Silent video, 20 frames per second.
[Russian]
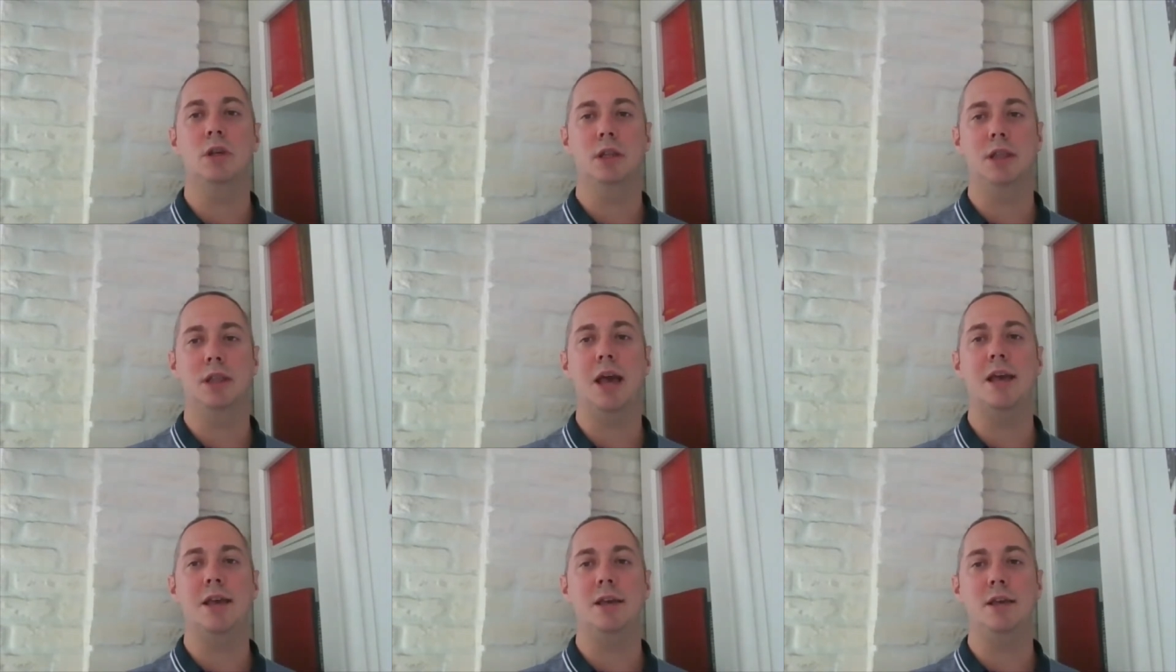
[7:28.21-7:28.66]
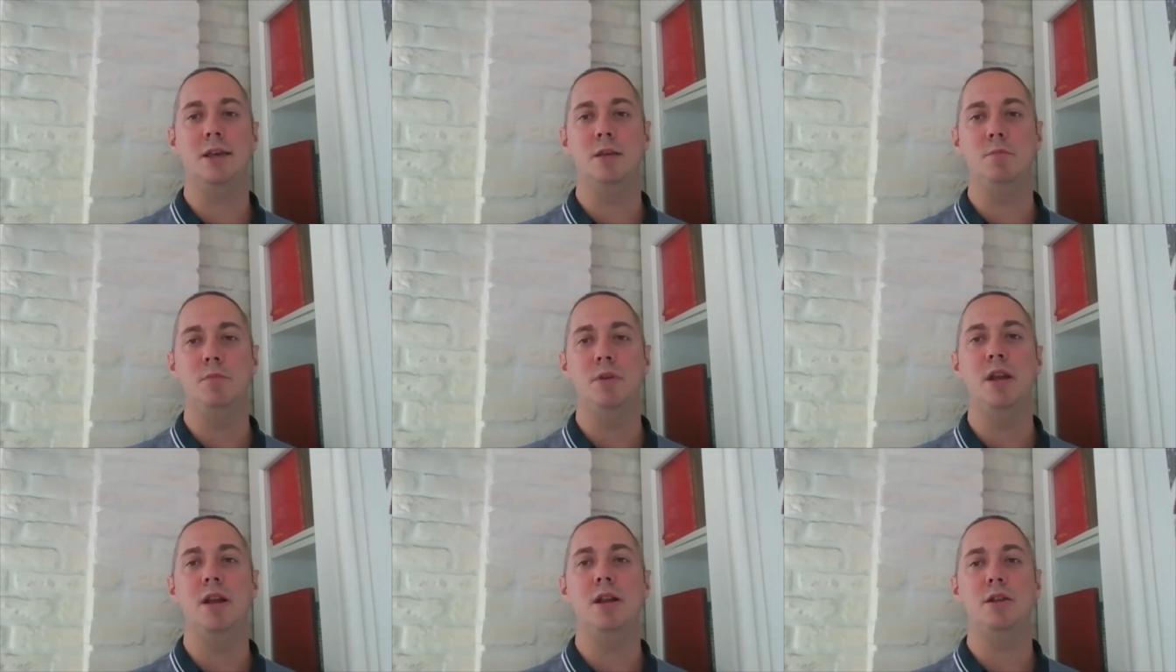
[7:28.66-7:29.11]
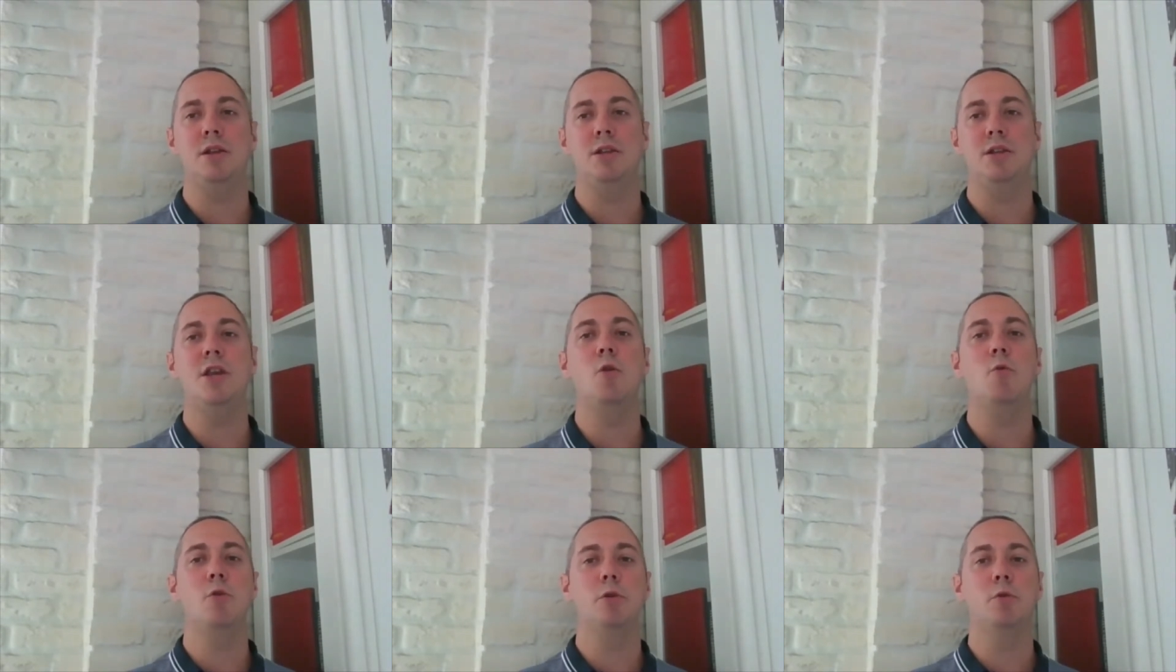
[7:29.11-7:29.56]
Китай имели
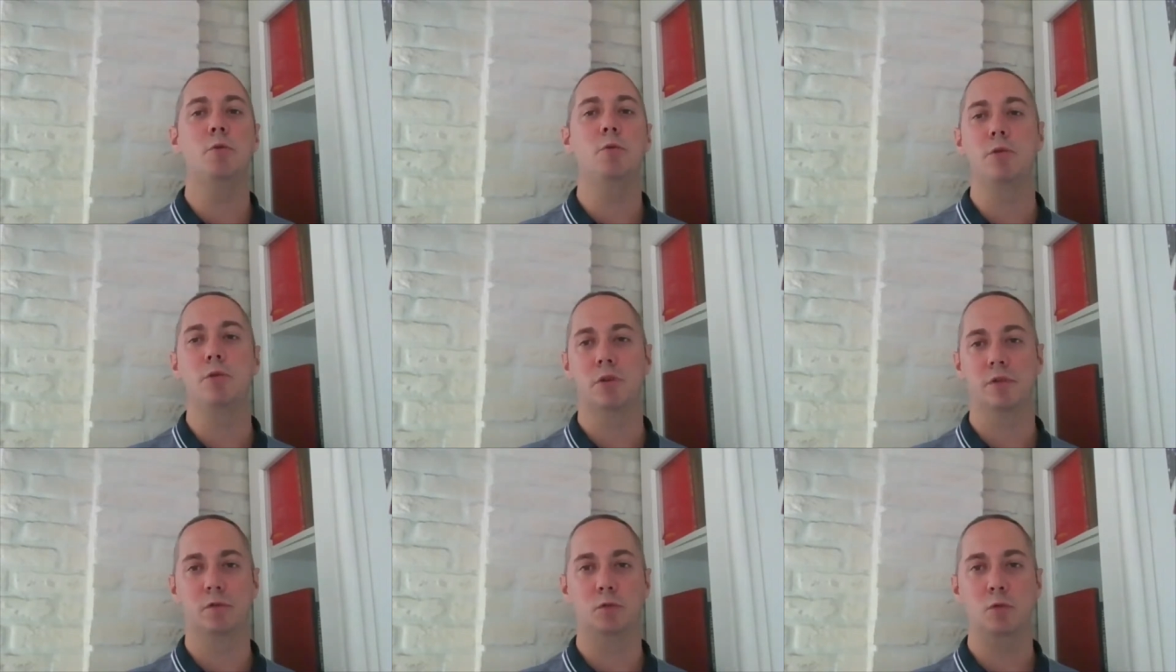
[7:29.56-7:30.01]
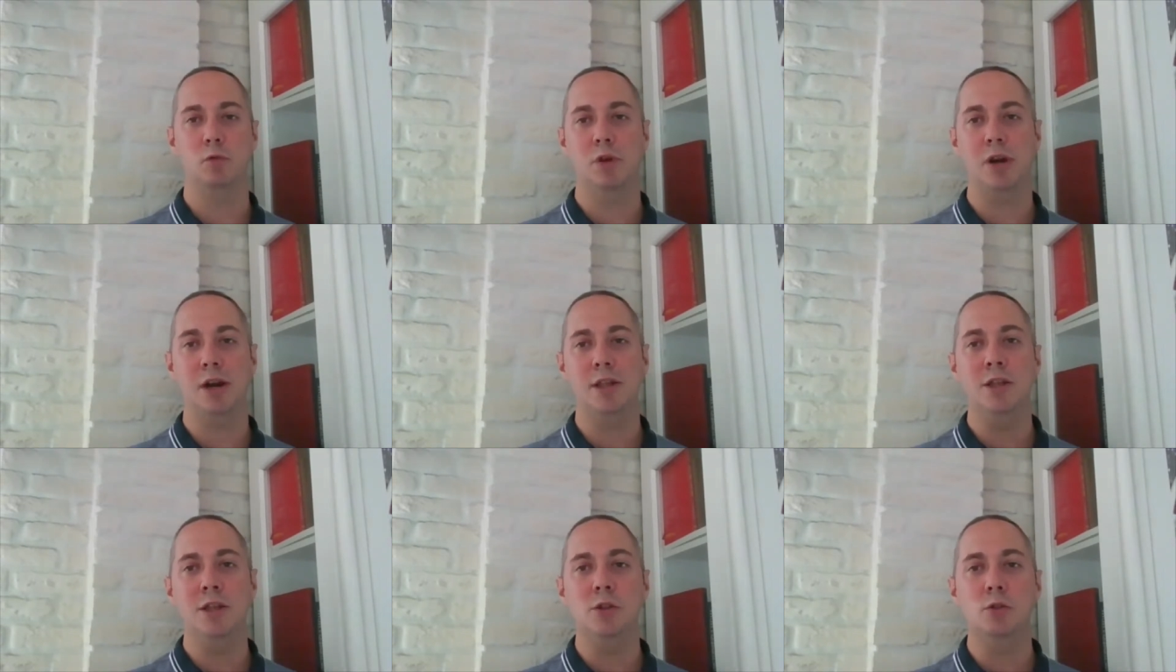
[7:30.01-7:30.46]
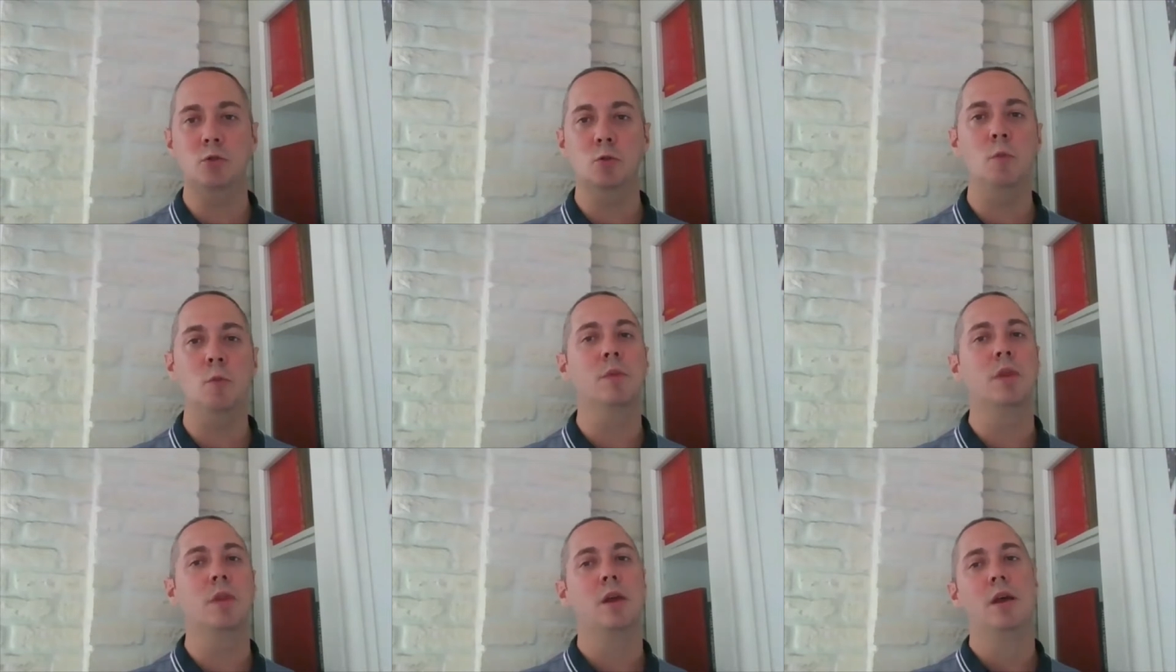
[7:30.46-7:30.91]
неурегулированную
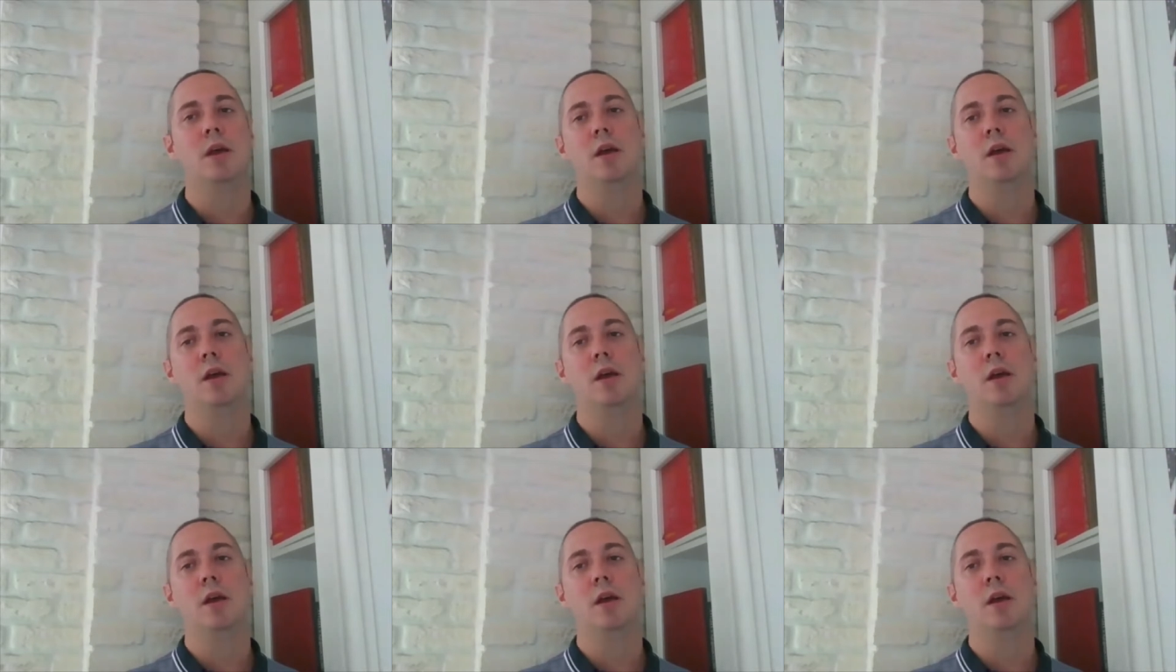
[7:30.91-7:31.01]
границу,